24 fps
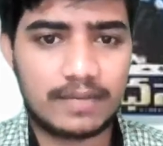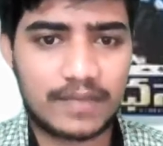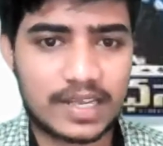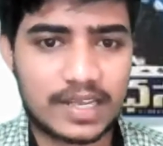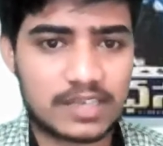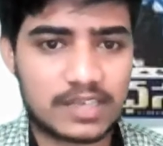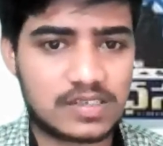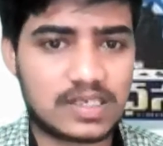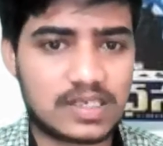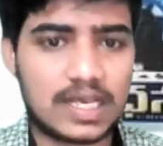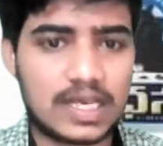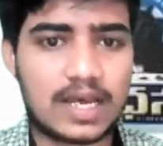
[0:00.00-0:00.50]

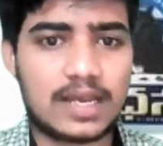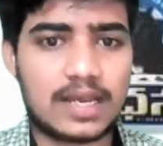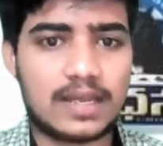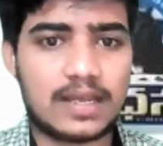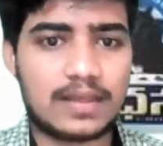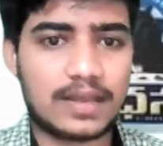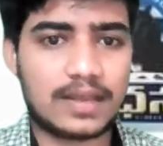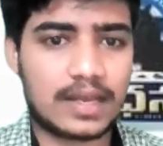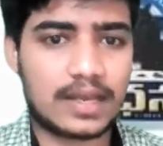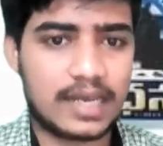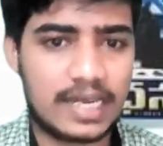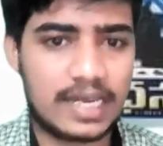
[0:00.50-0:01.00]
వేస్ట్
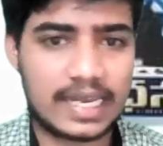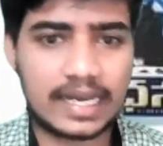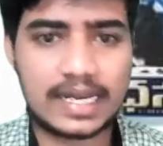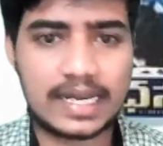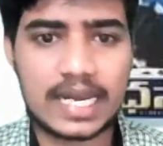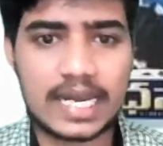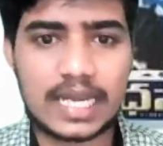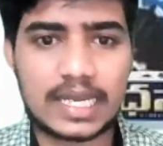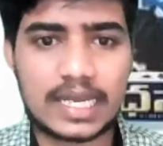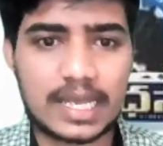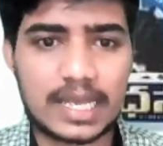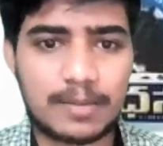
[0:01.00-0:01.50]
కాలేదు కానీ
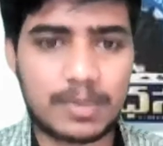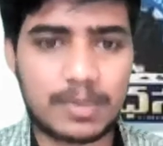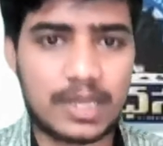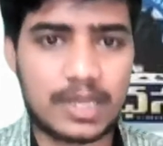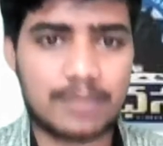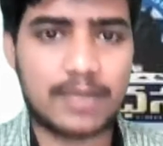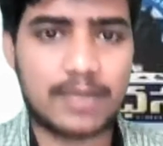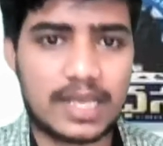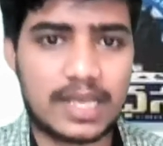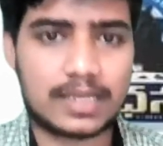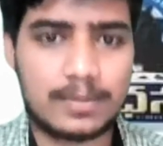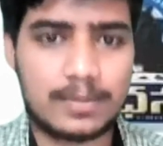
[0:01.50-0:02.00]
నెగ్లెక్ట్
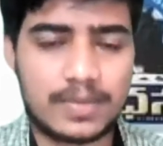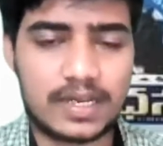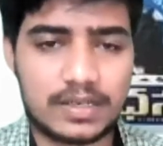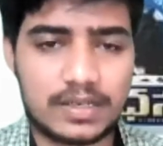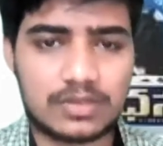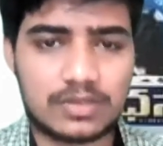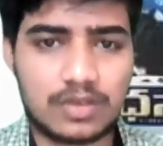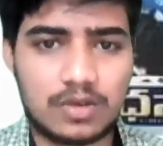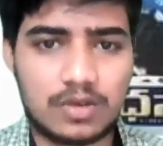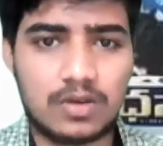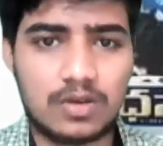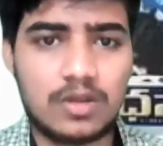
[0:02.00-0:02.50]
అయిపోయింది
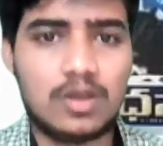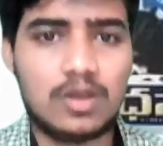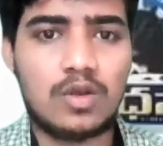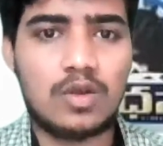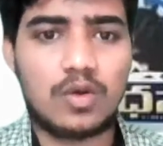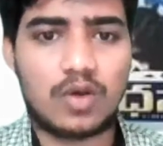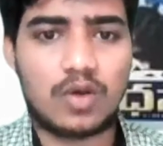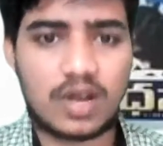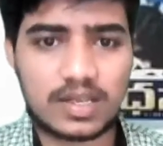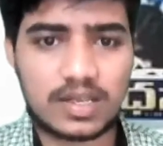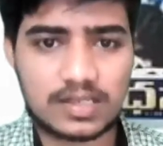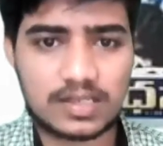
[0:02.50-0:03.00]
మ్యాథమెటిక్స్ లో
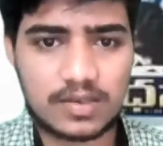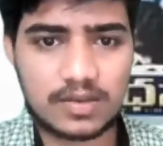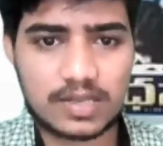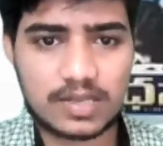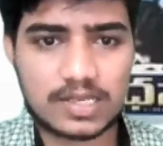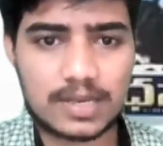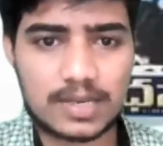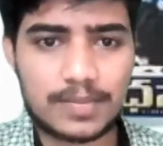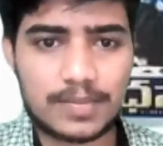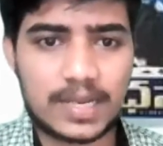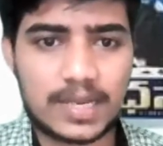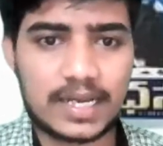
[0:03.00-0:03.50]
ఒక
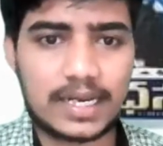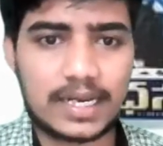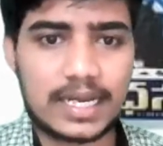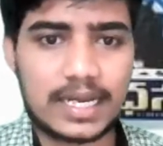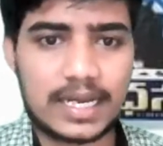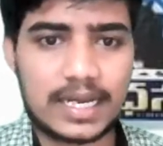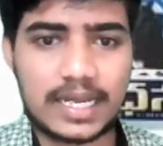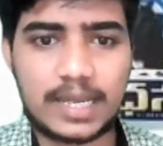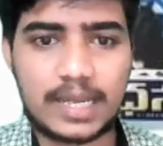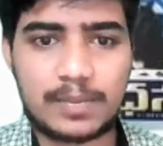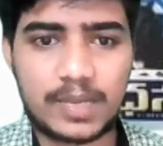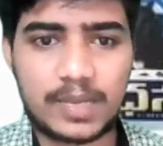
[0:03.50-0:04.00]
సంవత్సరం
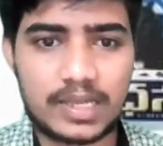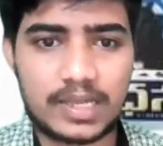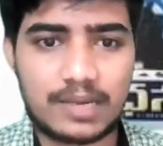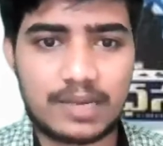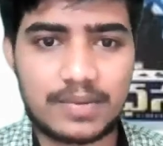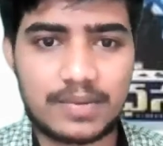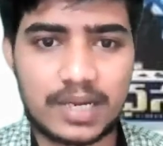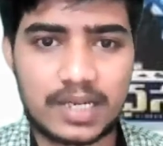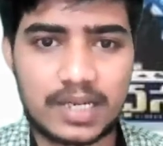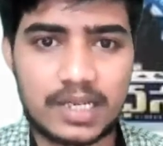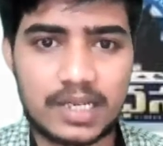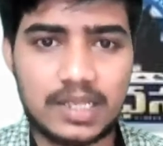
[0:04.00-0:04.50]
నెగ్లెక్ట్ అయిపోయింది
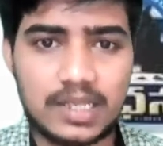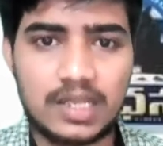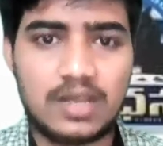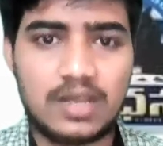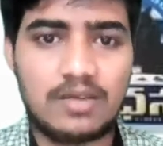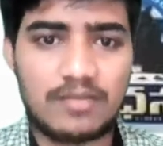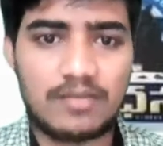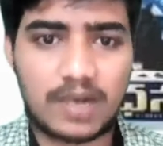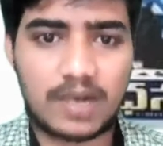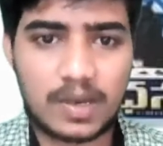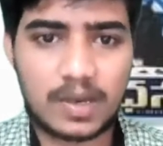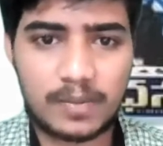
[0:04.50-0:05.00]
కాబట్టి
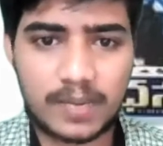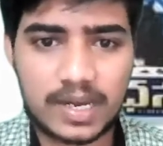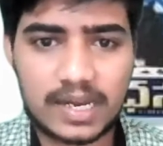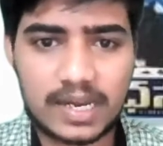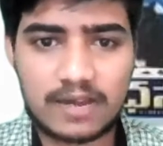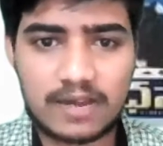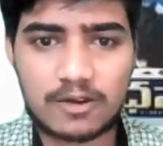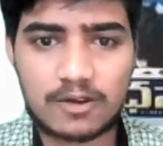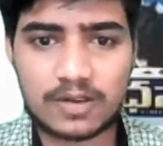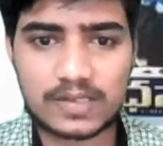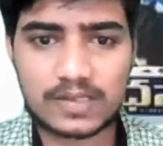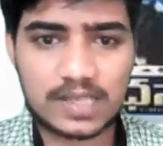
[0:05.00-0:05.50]
వాళ్ళు
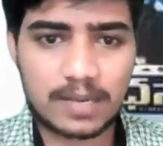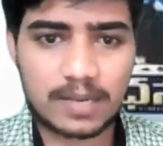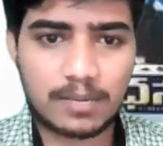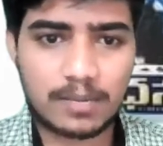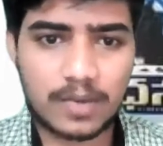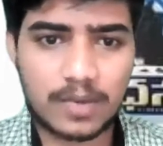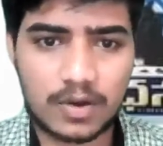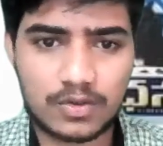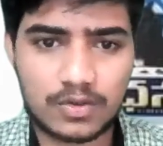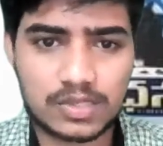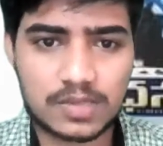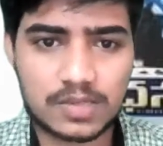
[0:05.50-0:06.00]
మళ్ళీ ఒకసారి
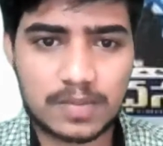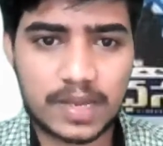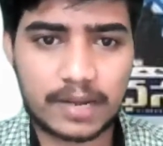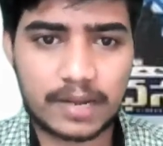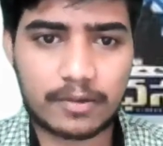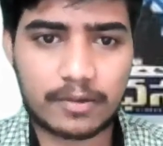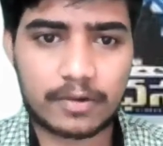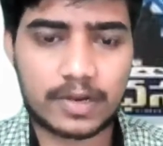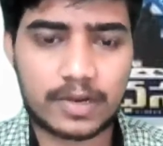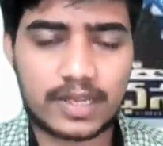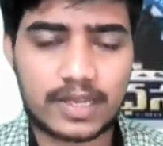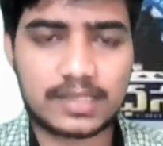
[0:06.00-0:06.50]
బౌన్స్
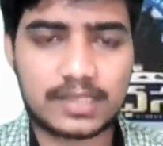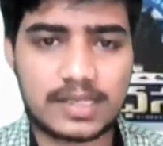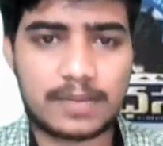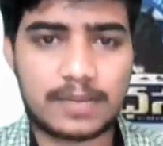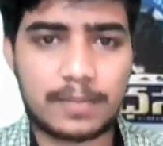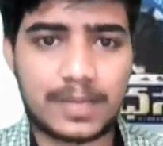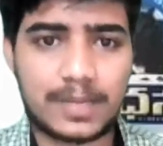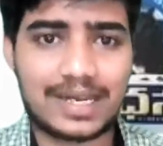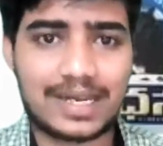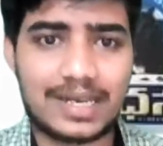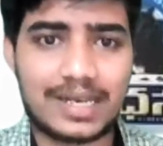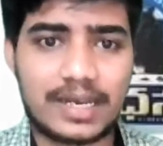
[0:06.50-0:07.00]
బ్యాక్
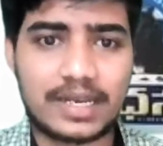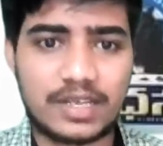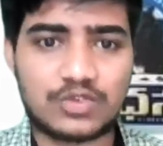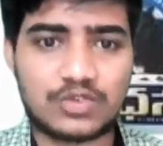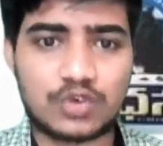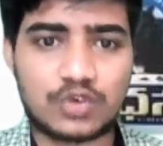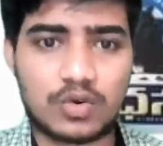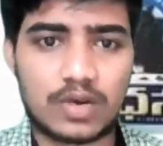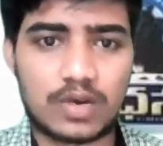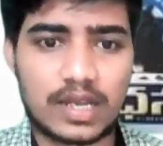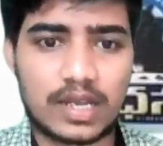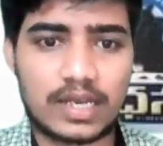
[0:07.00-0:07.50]
ఒకటేసారి మళ్ళీ
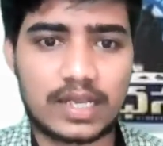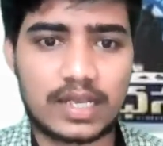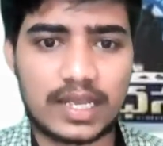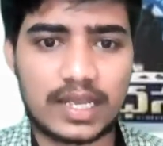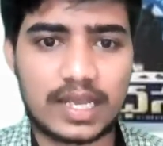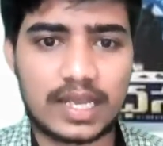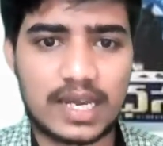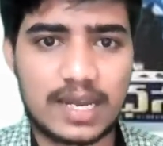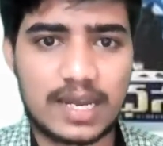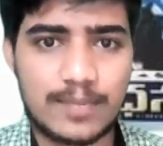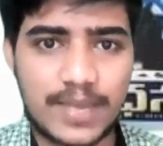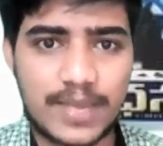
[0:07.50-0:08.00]

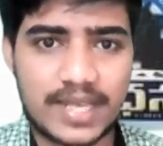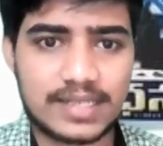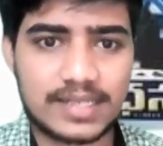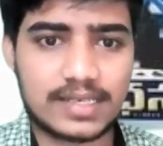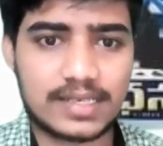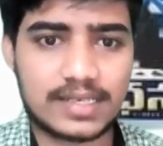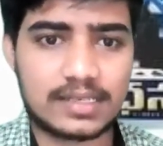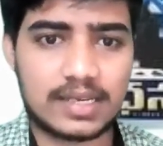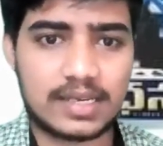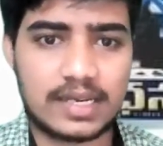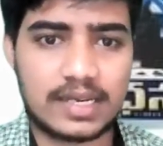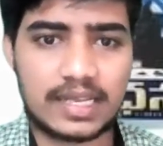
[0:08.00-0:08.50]
నేర్చుకోవడానికి అన్ని
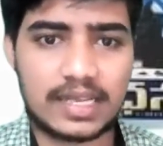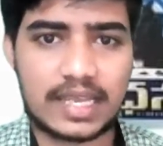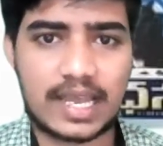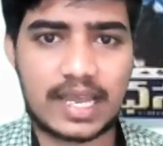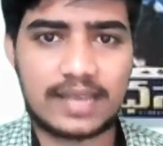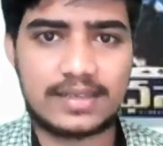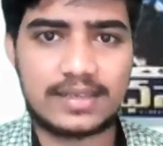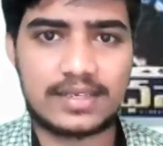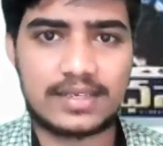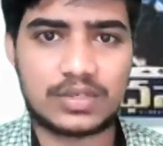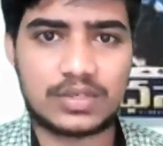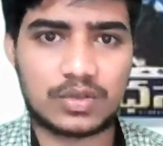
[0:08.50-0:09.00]
బేసిక్స్ అన్ని
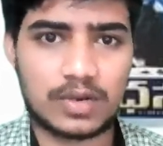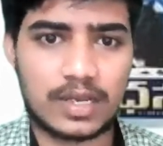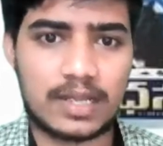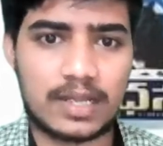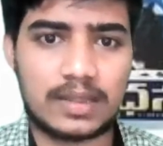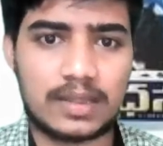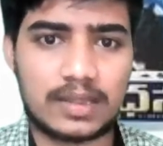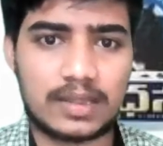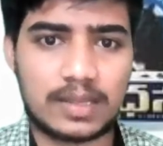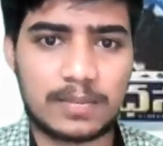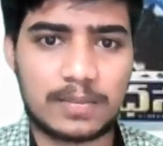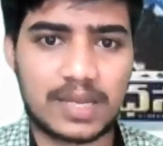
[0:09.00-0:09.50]
క్యాచ్ చేసుకుని
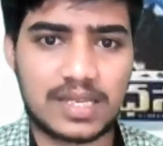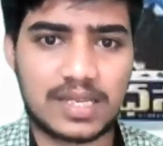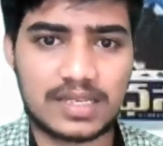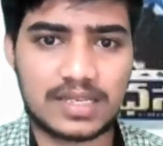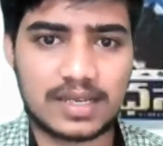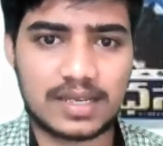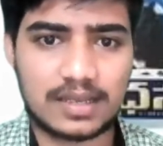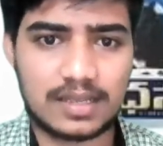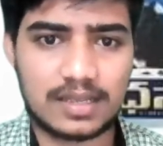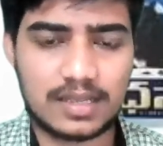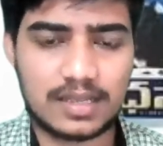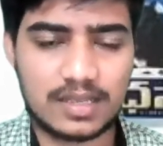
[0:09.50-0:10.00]
అంత
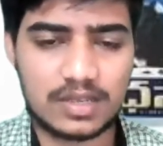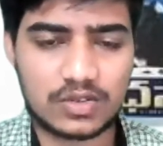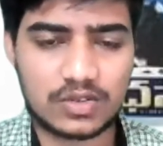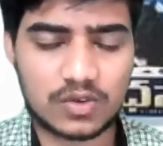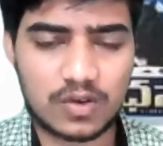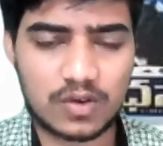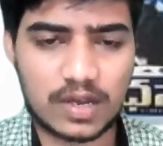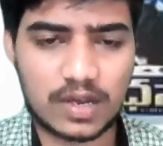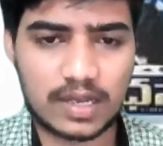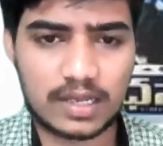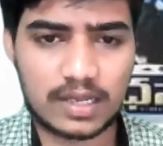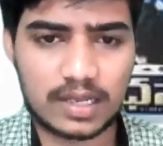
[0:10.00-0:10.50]
మంచి అర్థం
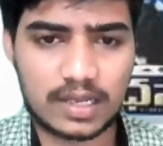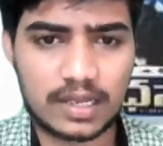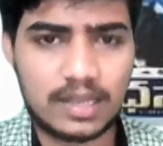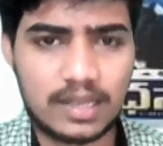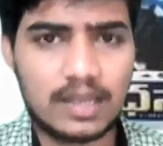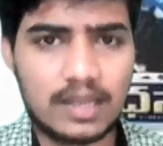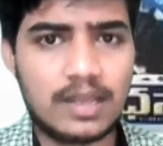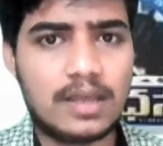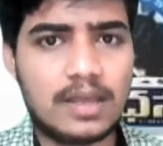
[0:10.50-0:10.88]
చేసుకోవడానికి